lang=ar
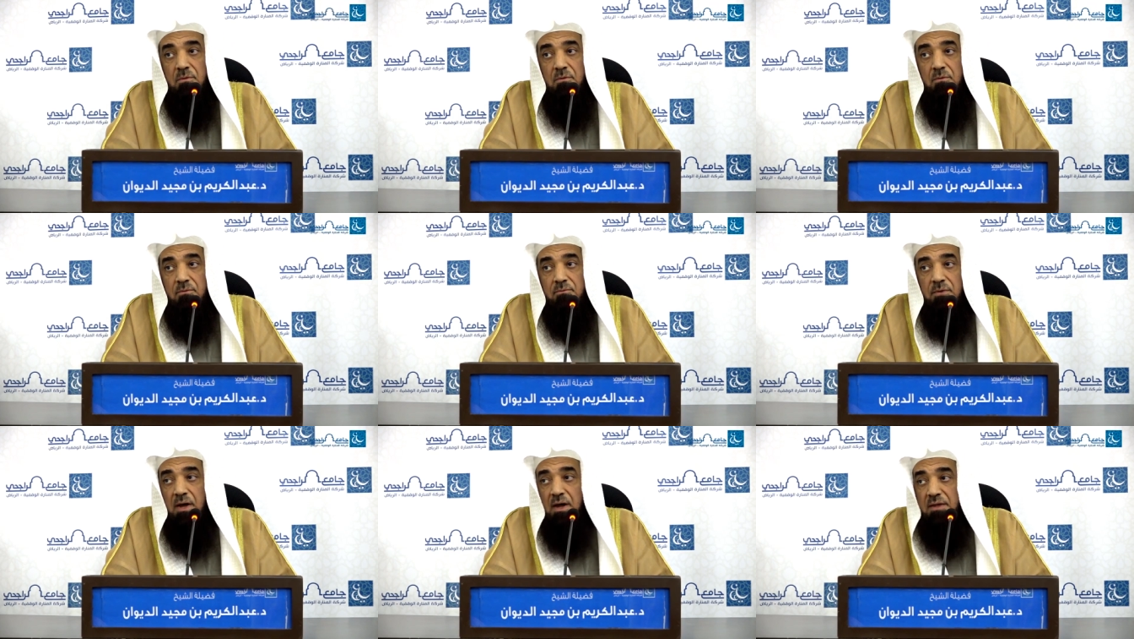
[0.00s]

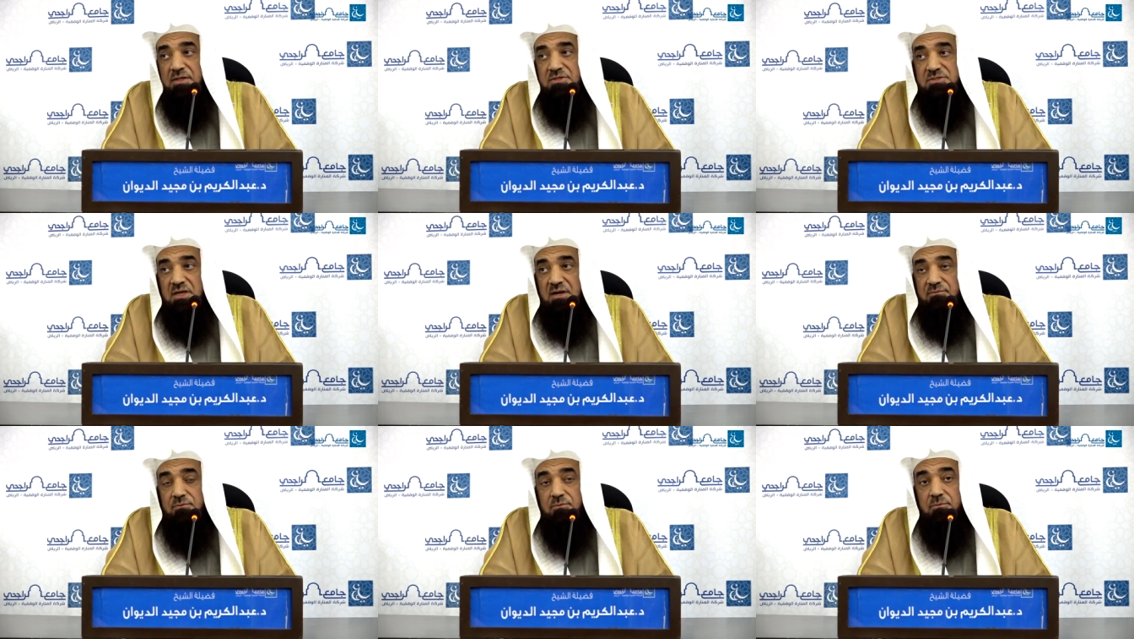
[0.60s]
فأخذ
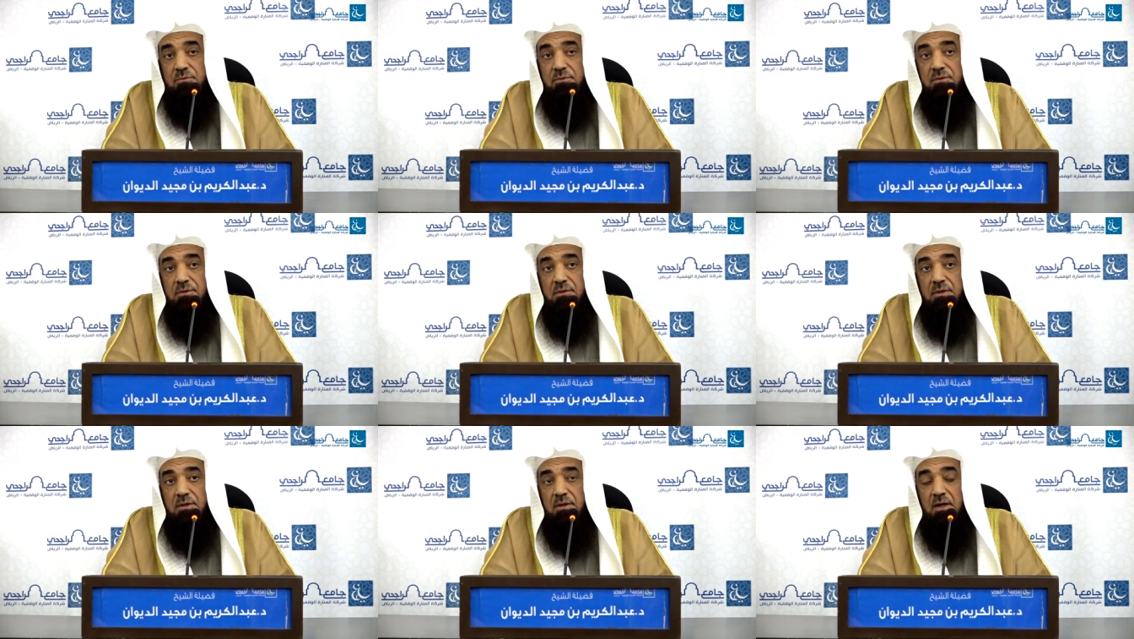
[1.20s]
السلف
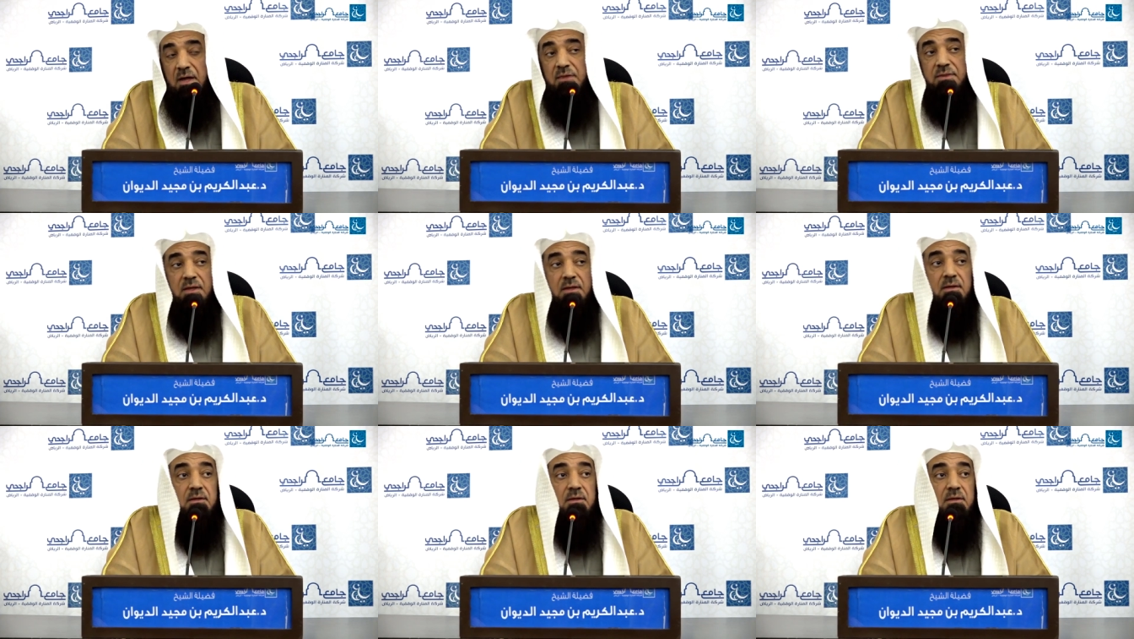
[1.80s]

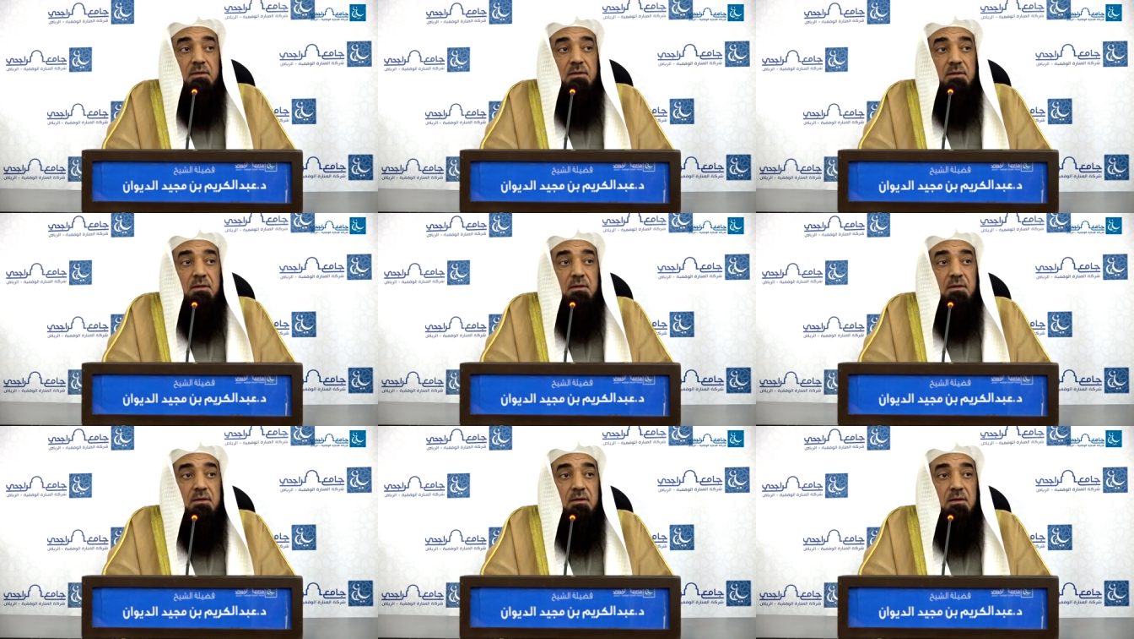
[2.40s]
هذا
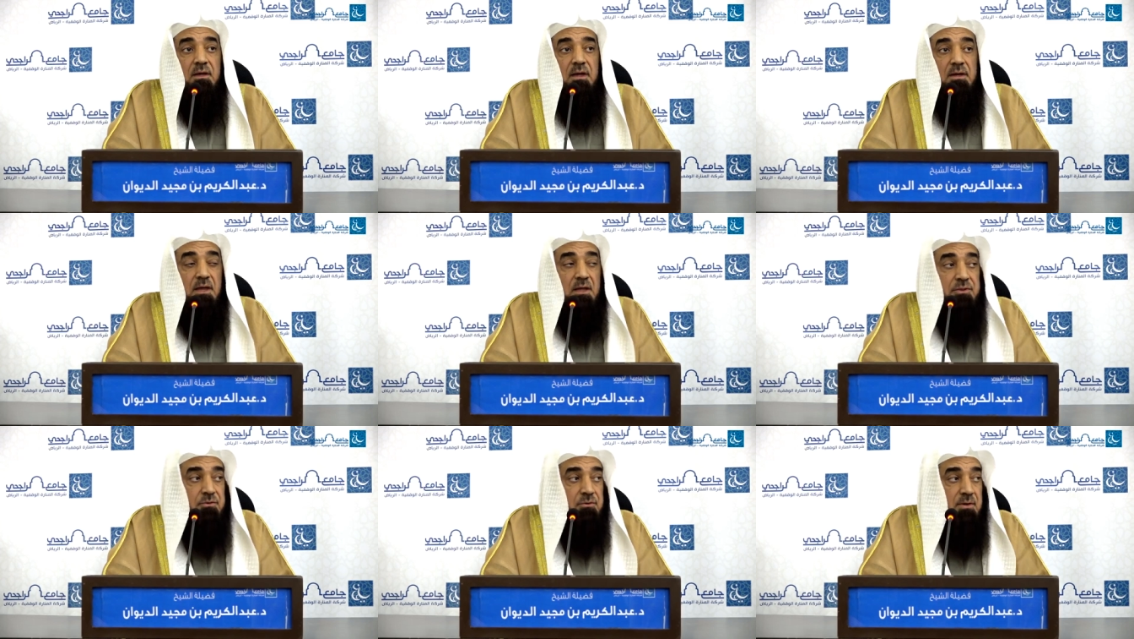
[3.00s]

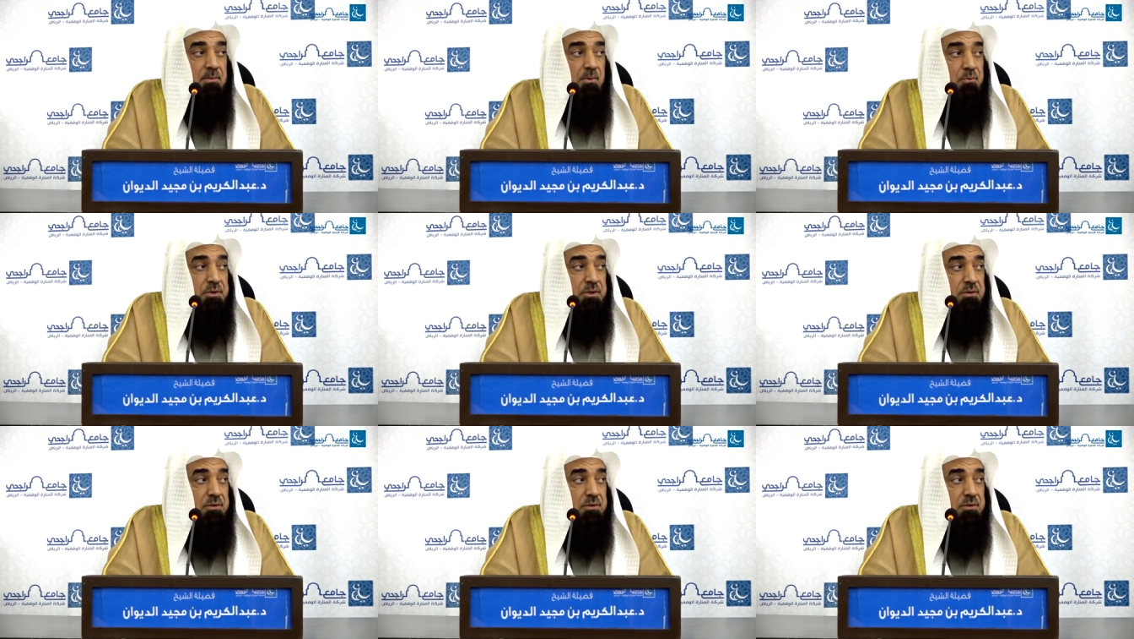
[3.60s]
الحث النبوي